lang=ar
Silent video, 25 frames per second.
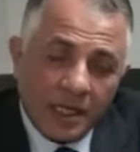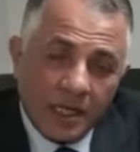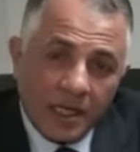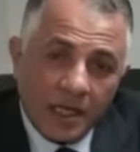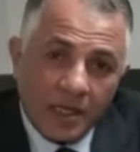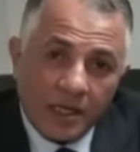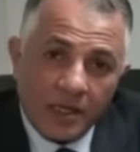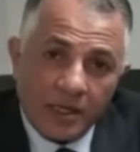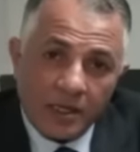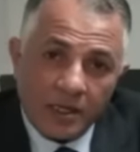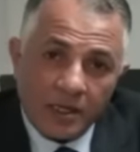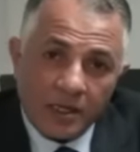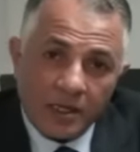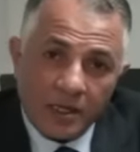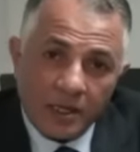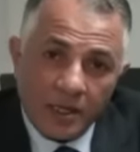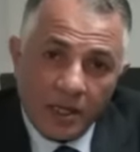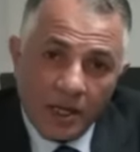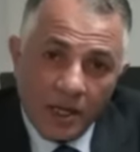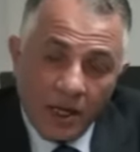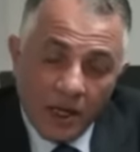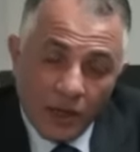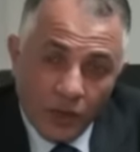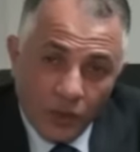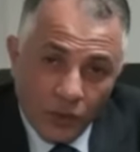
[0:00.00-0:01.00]
آه،
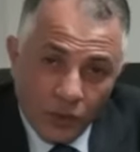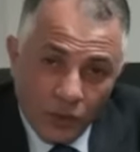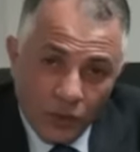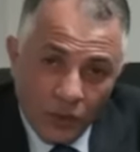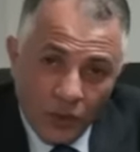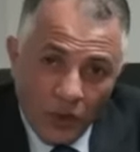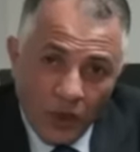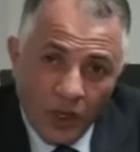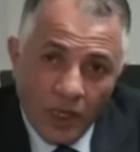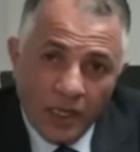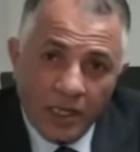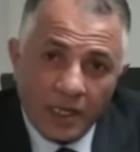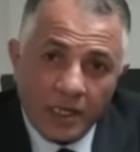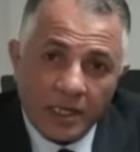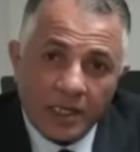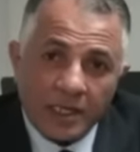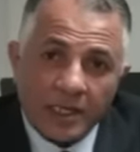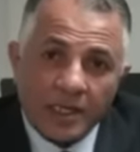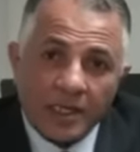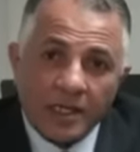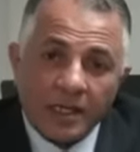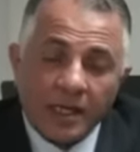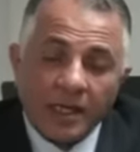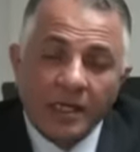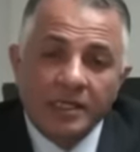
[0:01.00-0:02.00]
الروح
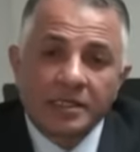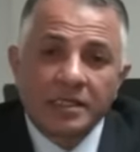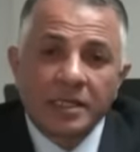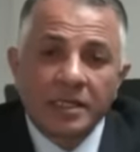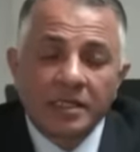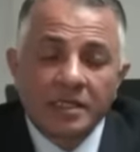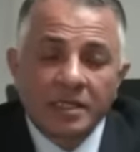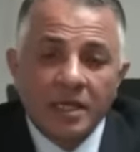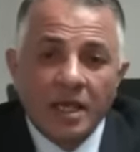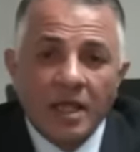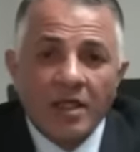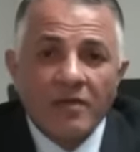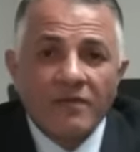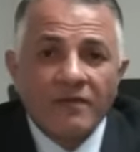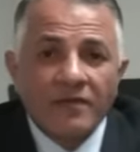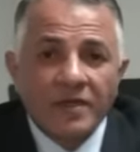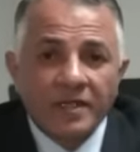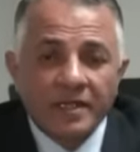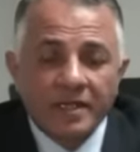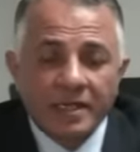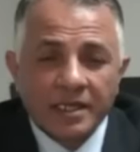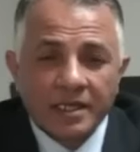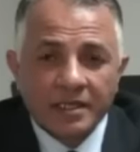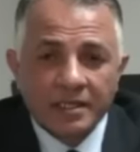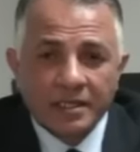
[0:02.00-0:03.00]
إلى جسد
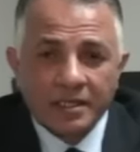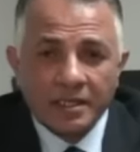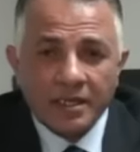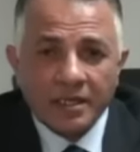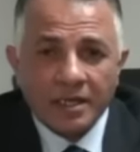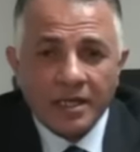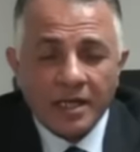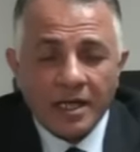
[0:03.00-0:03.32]
الفنادق